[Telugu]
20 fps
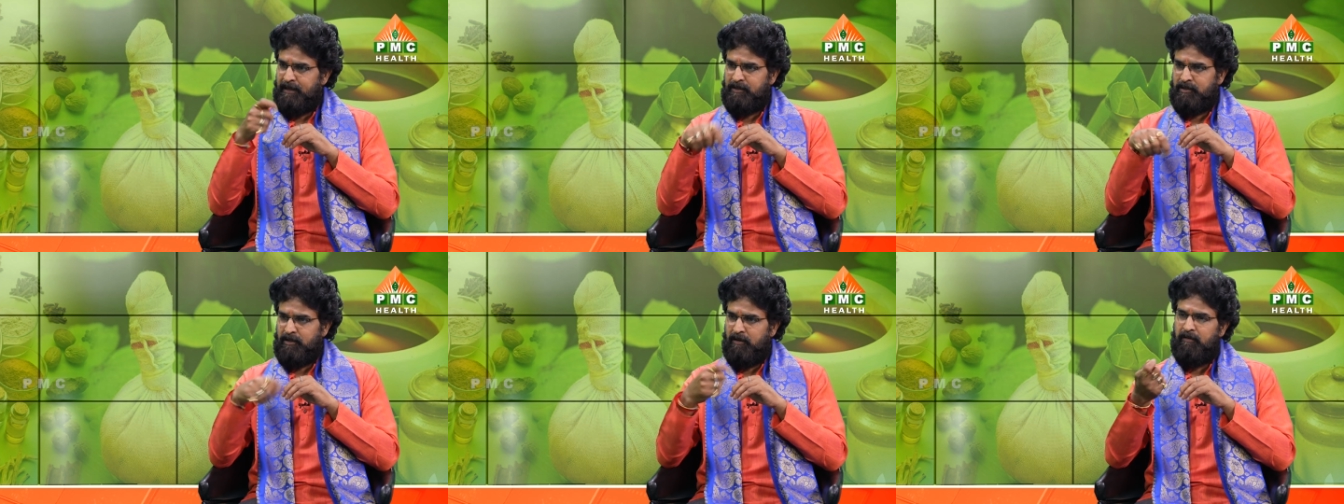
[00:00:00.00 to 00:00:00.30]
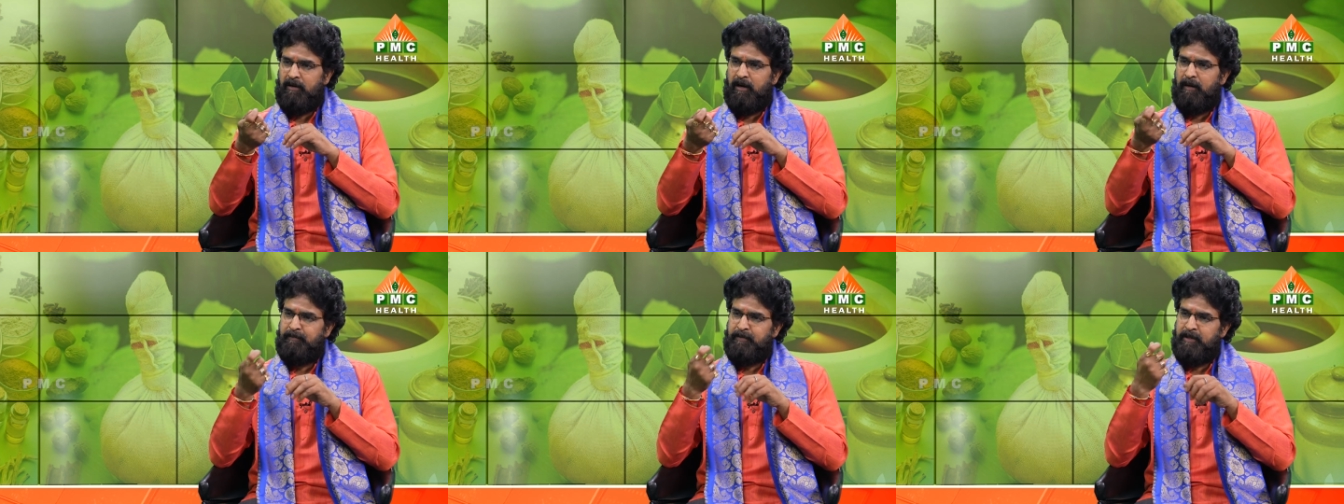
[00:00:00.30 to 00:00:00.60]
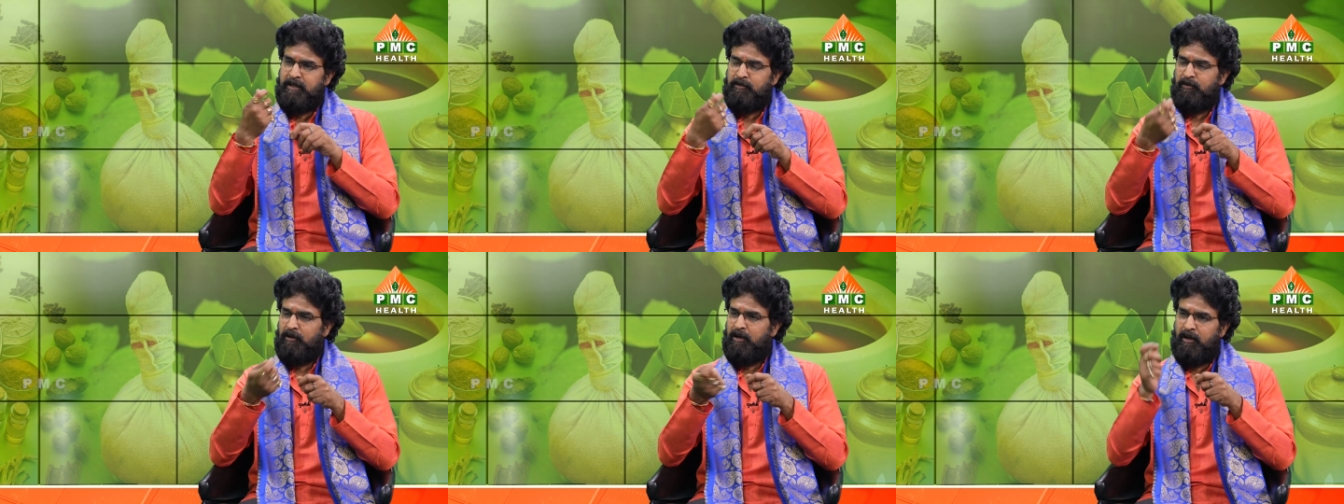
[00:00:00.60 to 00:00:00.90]
స్టవ్ ఆఫ్
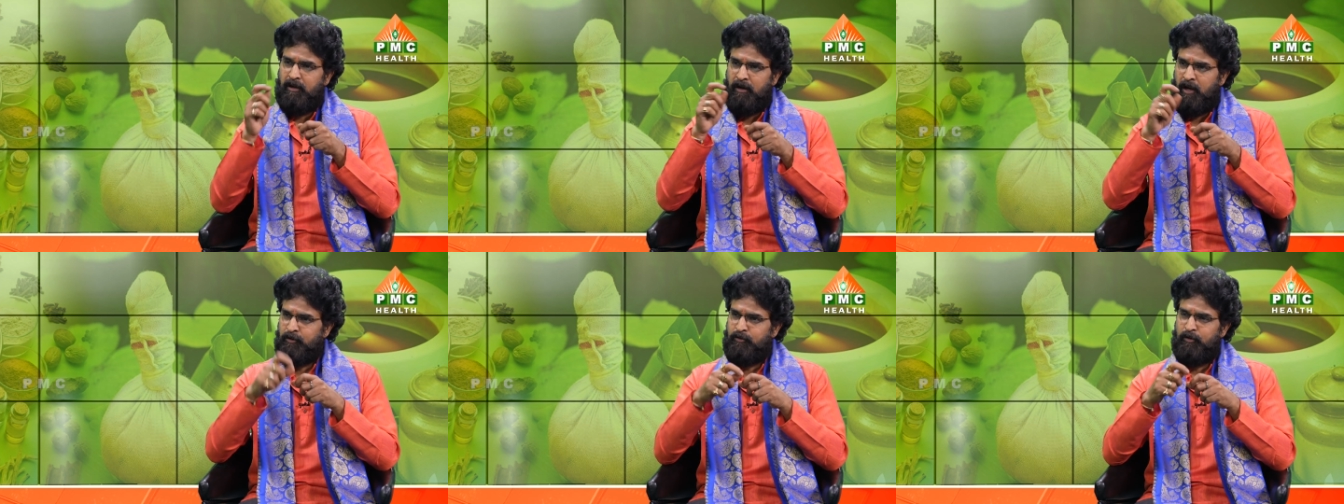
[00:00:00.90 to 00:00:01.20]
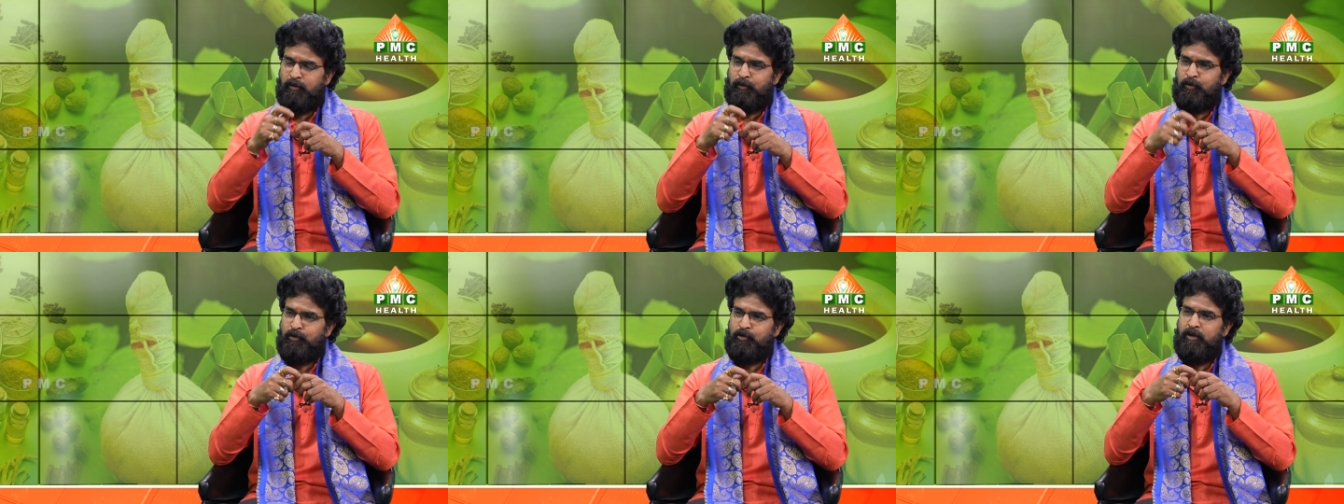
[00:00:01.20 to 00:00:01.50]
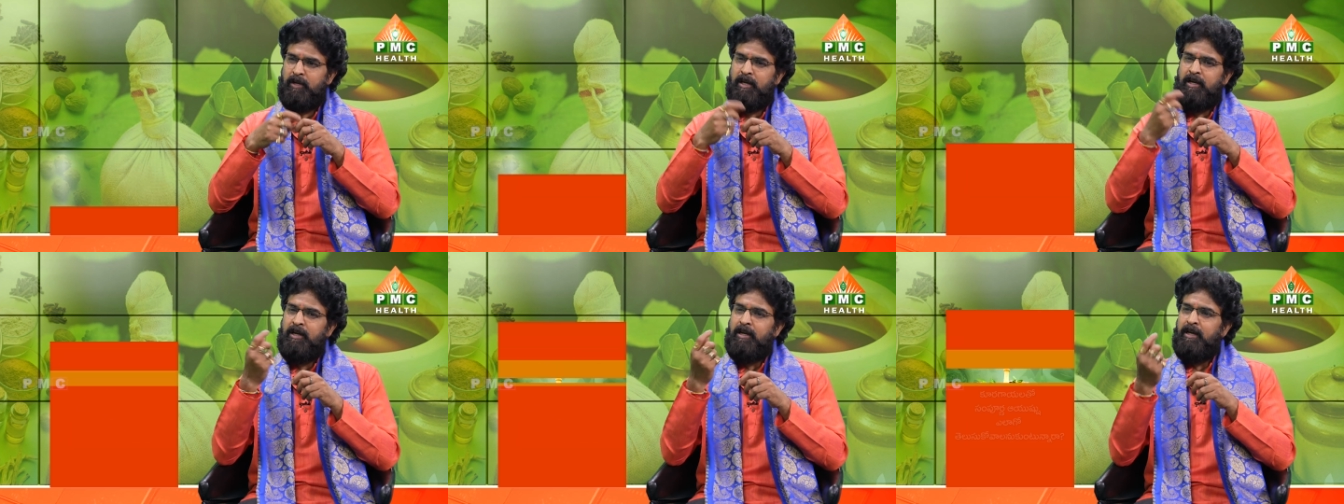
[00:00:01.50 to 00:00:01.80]
చేసి ఒక గ్లాసులో
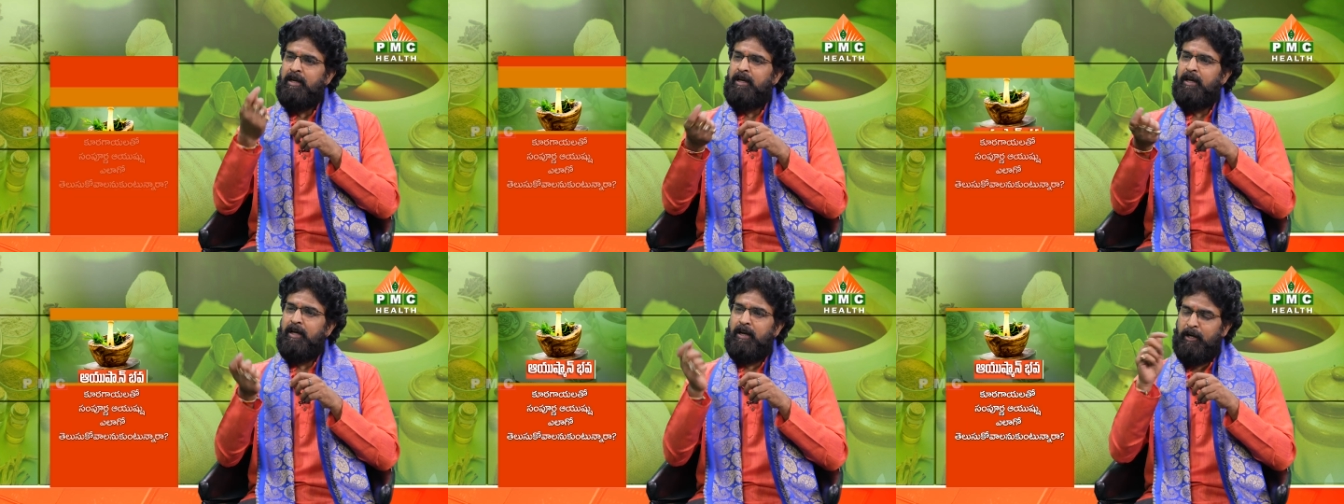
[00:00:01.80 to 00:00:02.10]
పోసుకుని hmm.